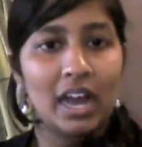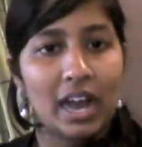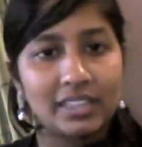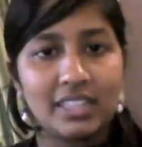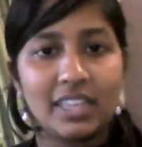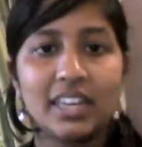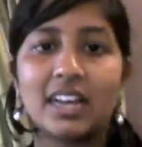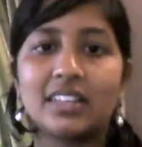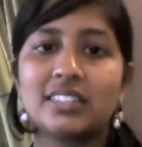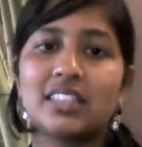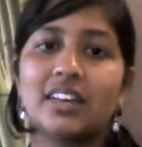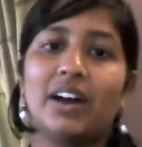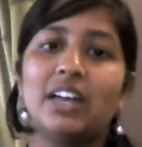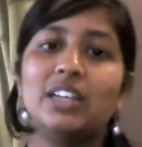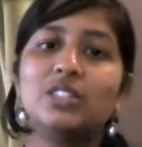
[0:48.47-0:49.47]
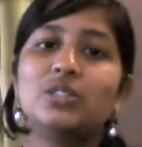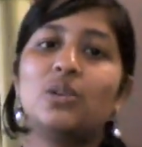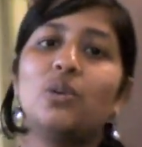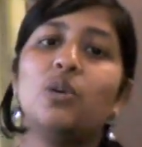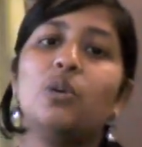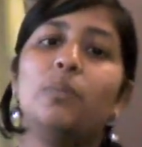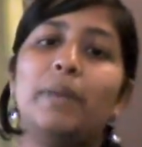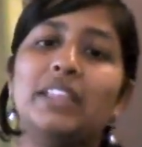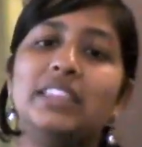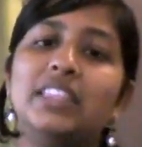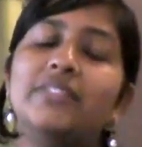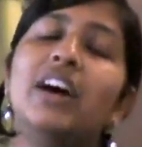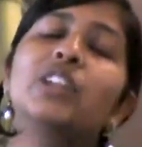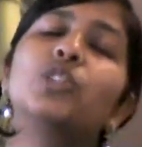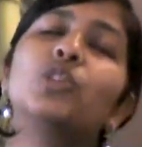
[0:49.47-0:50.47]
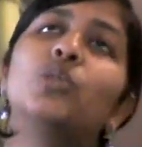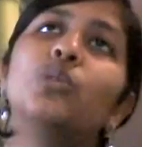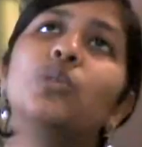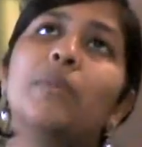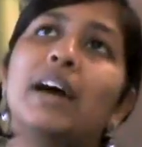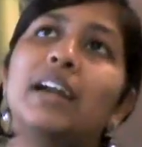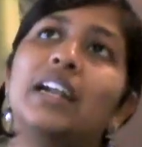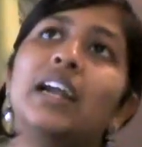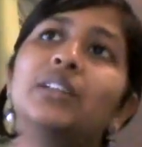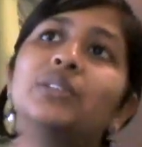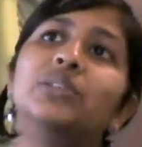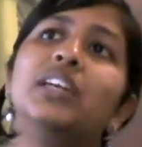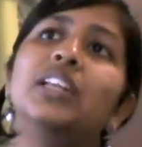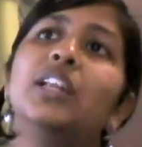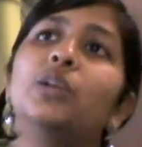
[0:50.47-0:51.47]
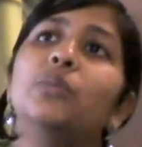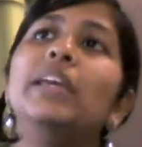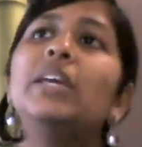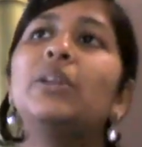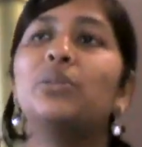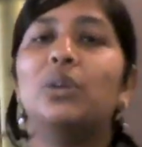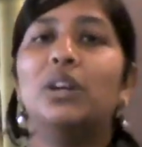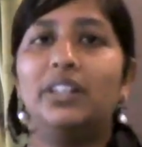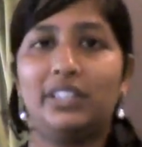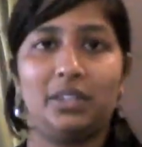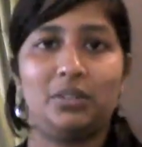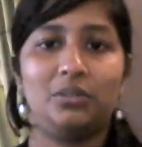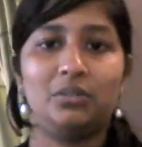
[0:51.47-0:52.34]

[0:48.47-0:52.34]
అదే కాస్త వయసులో పెద్దవారితో మాట్లాడుతుంటే నేను మీరు అంటాను